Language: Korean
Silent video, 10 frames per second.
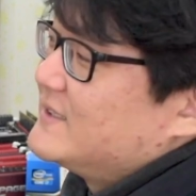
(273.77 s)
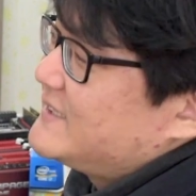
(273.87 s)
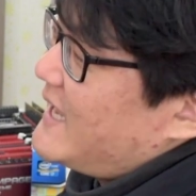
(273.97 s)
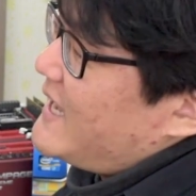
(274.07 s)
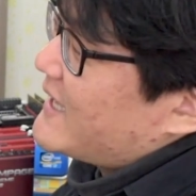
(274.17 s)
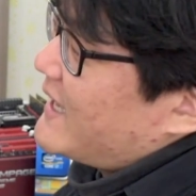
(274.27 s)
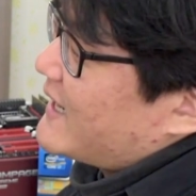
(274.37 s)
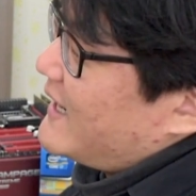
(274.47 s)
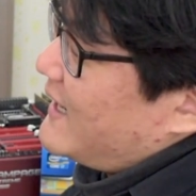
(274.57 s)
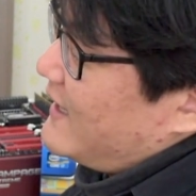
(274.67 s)

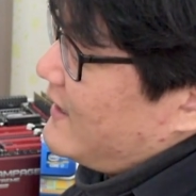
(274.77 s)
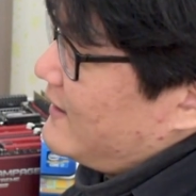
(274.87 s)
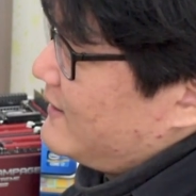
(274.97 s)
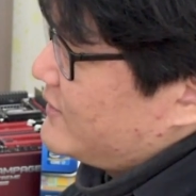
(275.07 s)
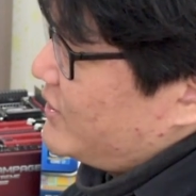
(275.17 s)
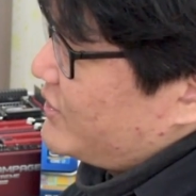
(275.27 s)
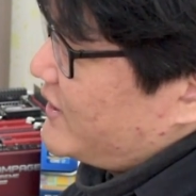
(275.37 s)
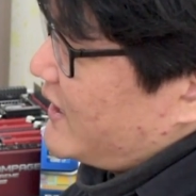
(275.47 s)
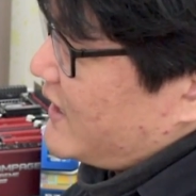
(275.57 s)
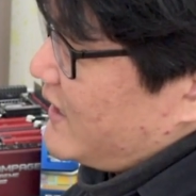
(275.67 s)
3개가
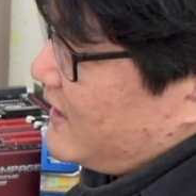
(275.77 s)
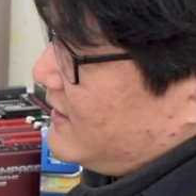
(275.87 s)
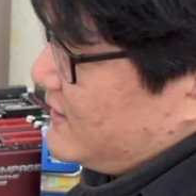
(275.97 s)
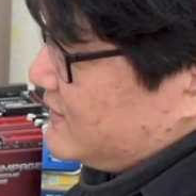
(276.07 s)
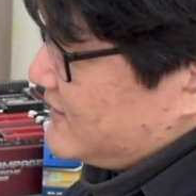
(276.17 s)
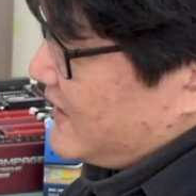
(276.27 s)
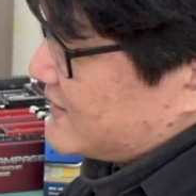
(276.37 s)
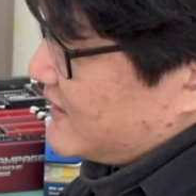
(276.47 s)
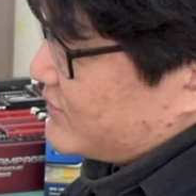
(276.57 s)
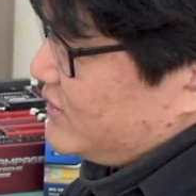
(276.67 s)
연달아
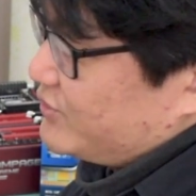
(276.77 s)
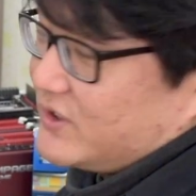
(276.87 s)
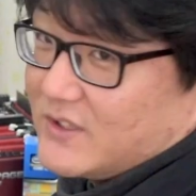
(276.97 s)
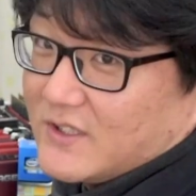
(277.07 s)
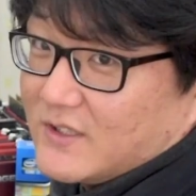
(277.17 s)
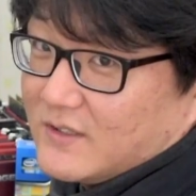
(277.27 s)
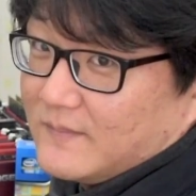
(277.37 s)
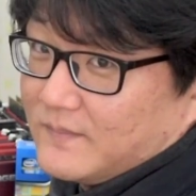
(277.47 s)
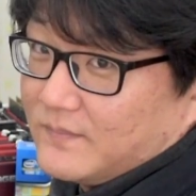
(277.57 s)
장착될 수 있는